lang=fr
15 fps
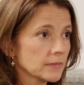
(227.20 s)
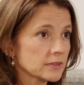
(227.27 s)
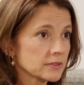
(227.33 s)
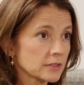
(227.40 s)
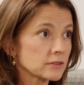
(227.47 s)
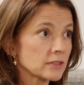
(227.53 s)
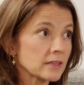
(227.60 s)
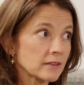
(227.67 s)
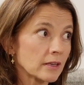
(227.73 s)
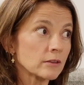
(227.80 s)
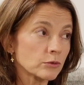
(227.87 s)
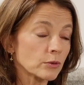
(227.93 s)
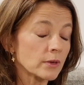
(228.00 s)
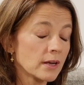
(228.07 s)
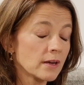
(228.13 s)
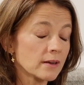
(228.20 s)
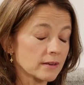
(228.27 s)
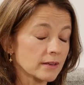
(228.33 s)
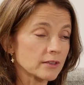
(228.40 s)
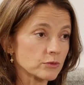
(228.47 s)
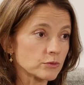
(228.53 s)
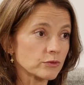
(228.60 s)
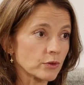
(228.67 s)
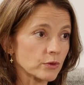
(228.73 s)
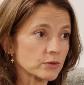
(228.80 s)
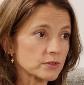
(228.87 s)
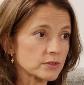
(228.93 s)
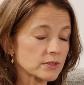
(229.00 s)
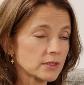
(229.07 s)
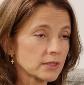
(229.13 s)
C'est cette teinture-là, hein, la
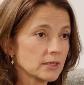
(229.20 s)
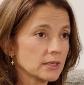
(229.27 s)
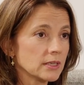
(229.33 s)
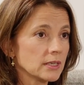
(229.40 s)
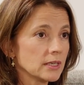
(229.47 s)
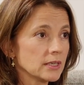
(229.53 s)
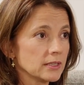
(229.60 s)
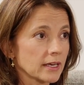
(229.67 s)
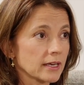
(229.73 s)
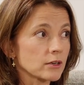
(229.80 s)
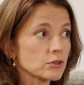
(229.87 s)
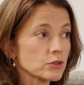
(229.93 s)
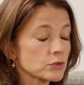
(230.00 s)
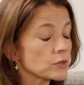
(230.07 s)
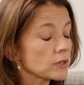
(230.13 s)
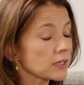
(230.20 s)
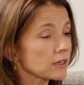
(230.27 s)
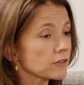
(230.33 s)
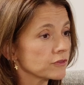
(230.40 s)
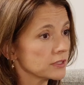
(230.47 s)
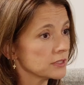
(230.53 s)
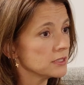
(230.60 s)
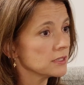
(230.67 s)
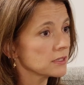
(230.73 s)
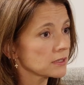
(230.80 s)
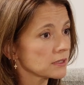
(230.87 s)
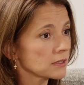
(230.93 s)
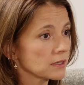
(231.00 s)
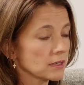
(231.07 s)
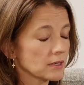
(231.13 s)
souffrance. Il y a quelque chose de très
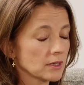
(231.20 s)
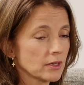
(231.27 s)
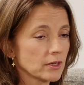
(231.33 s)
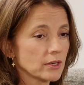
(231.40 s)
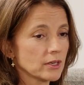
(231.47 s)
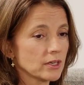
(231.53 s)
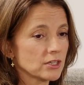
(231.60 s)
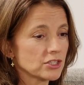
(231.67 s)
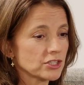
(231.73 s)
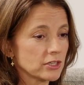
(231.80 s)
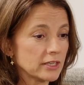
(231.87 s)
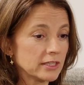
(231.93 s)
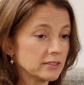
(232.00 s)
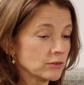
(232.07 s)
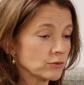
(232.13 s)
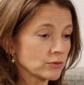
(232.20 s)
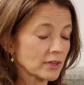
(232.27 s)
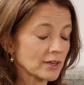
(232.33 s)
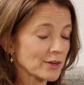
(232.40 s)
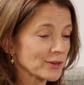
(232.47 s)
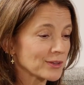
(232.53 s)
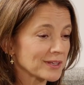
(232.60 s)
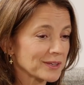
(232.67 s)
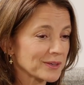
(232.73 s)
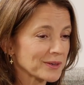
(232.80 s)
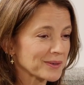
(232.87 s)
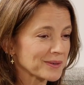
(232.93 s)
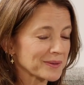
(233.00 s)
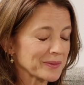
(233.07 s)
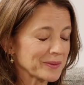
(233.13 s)
physique. Je l'ai dit tout à l'heure
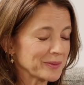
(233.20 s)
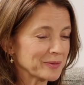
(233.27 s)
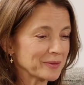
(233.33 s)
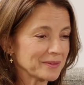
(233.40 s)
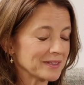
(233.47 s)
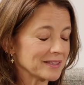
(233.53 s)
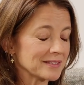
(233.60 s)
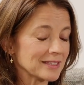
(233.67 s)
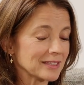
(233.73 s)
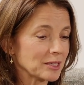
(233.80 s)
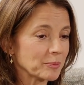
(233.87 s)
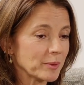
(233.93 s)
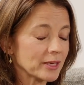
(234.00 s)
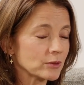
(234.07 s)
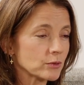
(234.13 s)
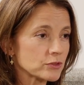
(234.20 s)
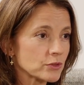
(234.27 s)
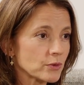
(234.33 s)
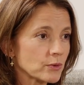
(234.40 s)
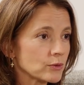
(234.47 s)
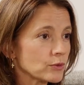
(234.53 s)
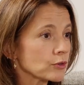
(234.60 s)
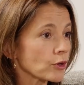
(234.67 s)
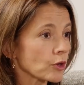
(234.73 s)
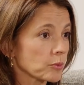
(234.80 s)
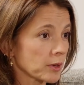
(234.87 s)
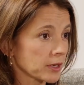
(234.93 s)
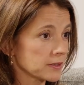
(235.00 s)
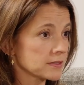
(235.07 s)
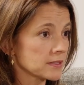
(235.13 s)
d'ailleurs, euh, et c'était pas innocent, le cœur
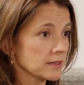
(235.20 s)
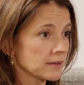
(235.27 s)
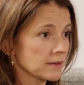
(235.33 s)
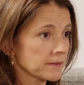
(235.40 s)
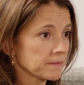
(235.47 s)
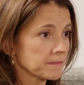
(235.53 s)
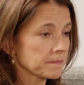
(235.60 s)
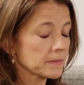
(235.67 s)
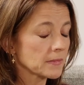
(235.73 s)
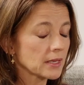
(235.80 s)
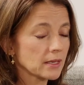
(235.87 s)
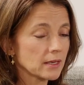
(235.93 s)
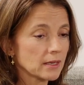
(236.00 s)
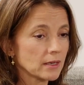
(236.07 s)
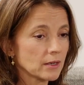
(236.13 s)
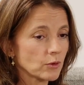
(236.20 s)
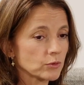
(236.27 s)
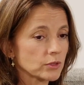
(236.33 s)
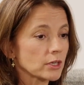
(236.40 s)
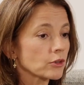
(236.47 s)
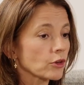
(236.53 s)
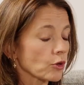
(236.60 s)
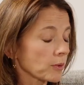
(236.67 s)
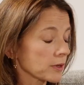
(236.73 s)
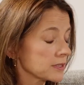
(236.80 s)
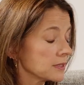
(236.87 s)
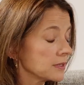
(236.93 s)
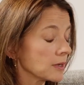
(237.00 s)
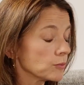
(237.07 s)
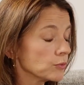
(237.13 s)
brisé. On a le cœur
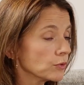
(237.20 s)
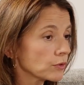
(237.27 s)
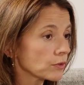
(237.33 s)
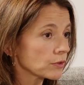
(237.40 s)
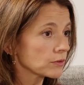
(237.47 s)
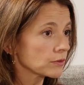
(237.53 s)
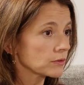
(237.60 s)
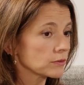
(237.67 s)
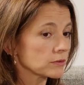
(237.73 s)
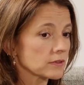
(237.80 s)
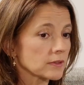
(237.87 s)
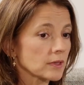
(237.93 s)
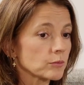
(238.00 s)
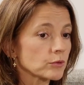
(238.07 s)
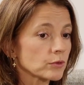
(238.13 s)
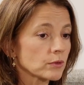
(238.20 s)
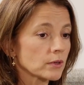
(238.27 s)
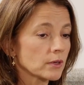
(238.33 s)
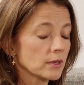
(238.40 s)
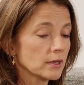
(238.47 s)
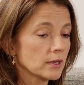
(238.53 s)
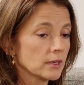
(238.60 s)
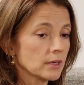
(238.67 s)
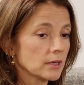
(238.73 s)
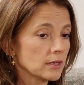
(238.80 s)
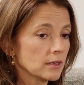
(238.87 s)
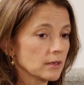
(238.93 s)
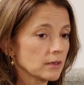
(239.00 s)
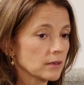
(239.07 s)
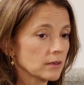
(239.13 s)
brisé d'amour, de cet amour
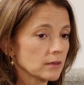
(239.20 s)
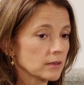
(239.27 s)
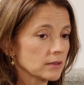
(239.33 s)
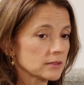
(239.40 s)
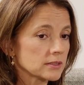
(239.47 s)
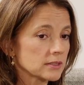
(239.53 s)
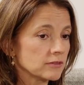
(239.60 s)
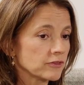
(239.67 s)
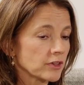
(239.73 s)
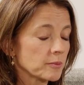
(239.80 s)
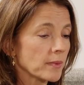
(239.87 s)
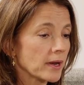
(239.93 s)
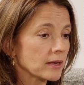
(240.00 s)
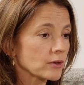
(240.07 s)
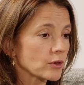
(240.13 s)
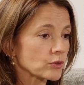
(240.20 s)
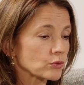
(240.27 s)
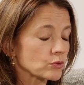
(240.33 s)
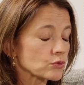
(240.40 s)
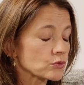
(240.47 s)
ce qui fait mal quand on